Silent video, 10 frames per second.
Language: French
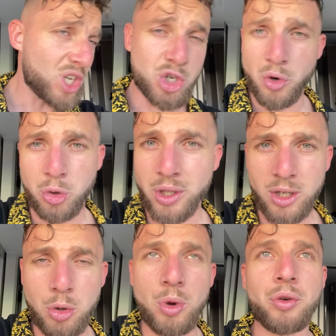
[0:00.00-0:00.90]
Je vois que dalle
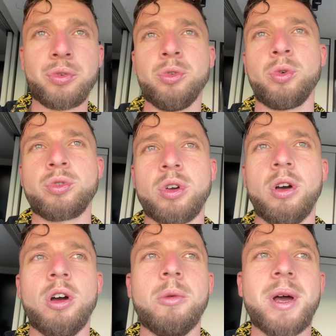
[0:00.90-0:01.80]
de meufs, donc
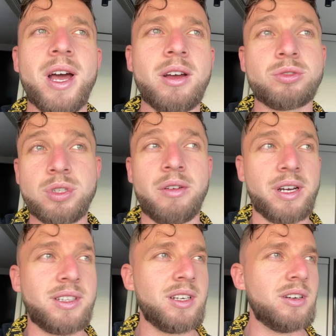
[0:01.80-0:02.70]
euh, bah, je dis la
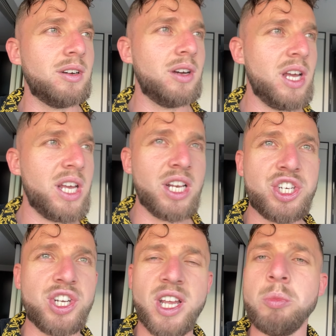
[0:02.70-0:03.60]
vérité, euh, les
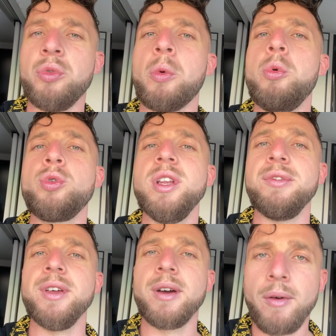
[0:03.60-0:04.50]
chiliennes me font beaucoup
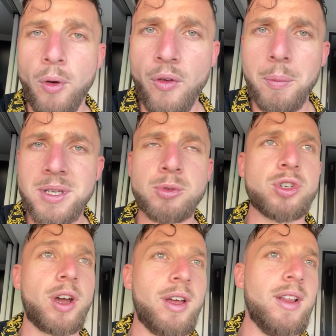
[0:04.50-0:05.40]
d'effet. On va pas se
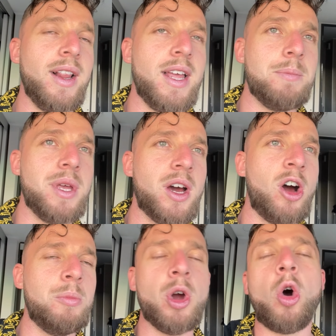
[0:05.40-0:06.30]
mentir. Mais,
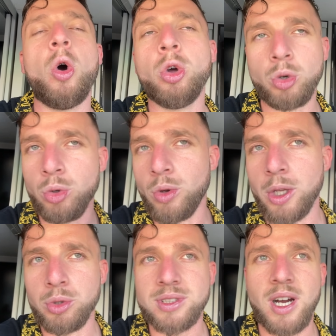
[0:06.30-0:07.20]
euh, au-delà
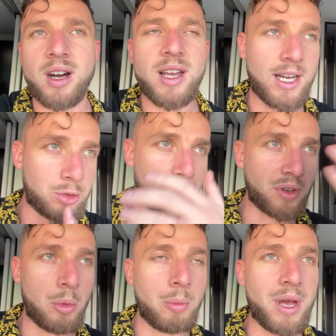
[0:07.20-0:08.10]
de ça, elles sont
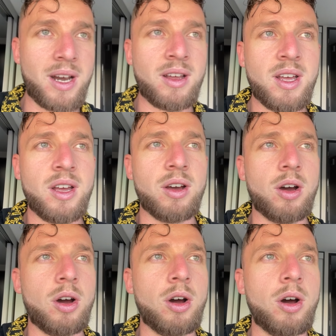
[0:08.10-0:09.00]
vraiment belles.
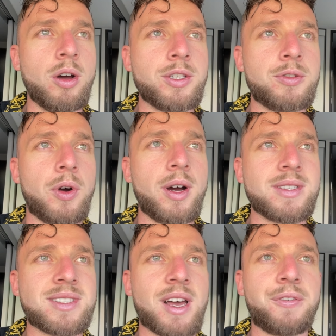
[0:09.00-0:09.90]
Euh, tu vois,
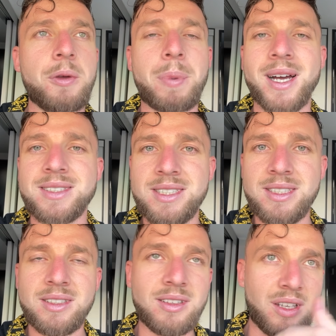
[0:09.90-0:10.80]
ça fait
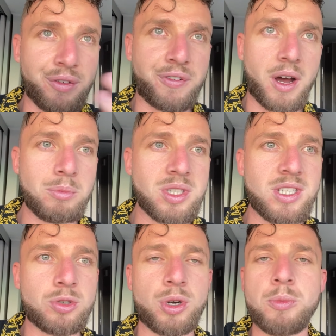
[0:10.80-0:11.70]
partie des femmes qui
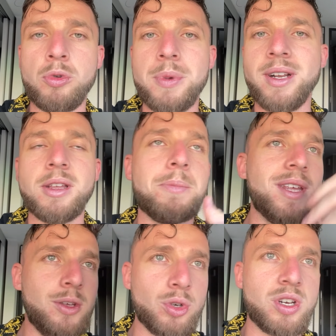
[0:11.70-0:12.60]
sont les plus belles des
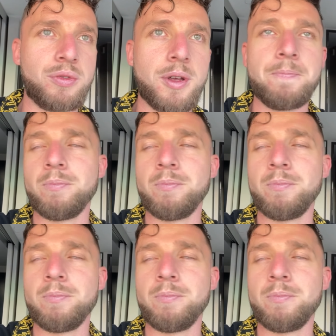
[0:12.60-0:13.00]
pays que j'ai fait.